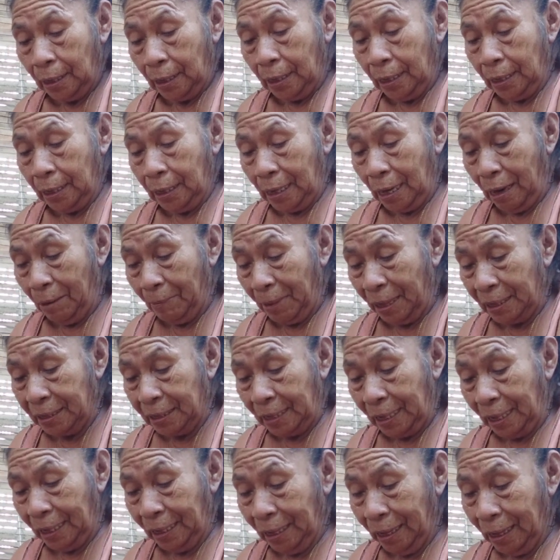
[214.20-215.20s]
Y ya
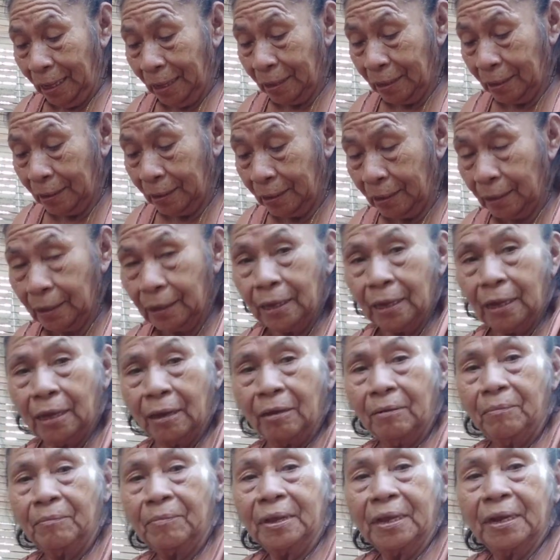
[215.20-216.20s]
mañana,
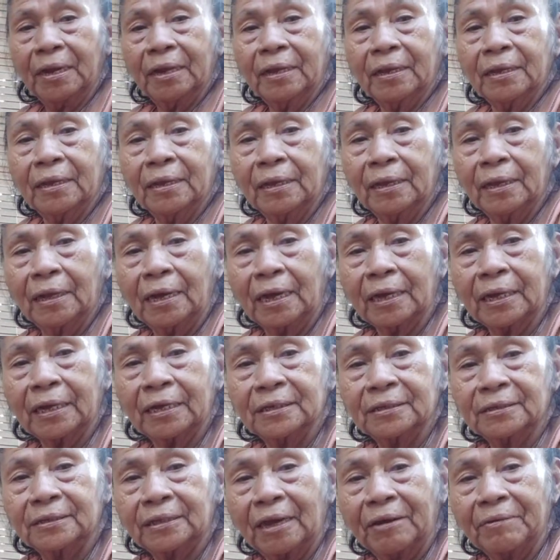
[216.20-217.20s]
miren, aquí
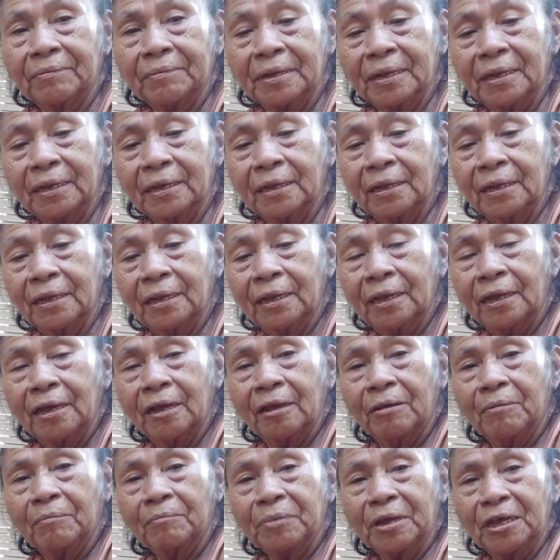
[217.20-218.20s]
está
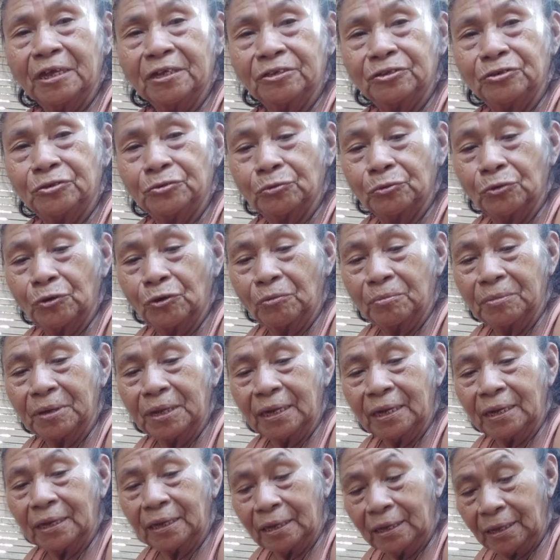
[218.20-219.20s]
bien chulo,
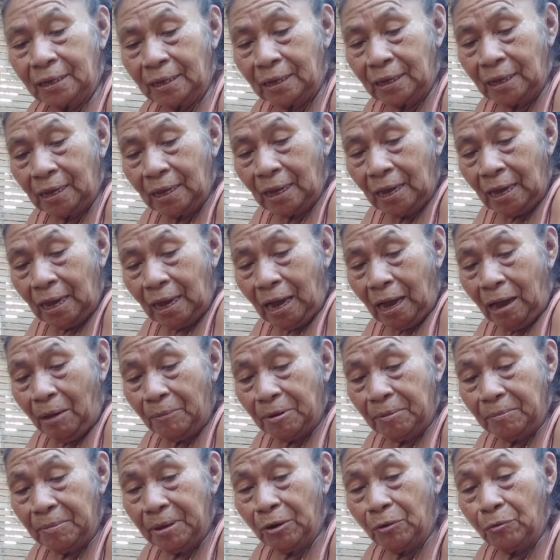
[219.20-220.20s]
miren. A
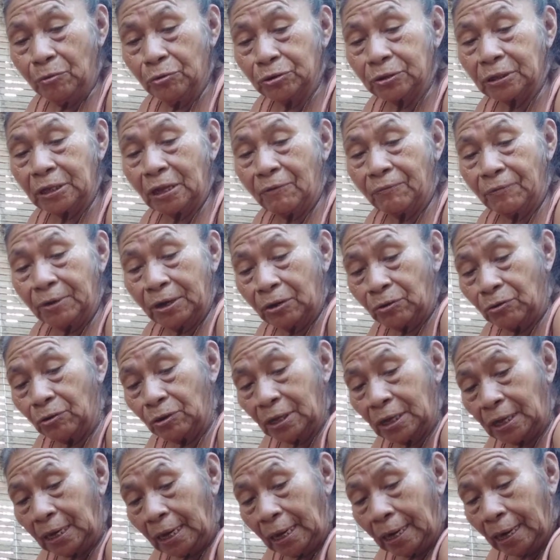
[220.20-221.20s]
mí me gusta el fresco
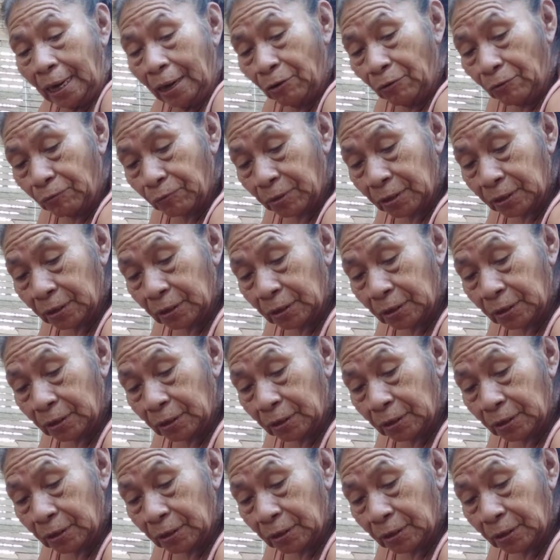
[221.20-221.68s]
de carao.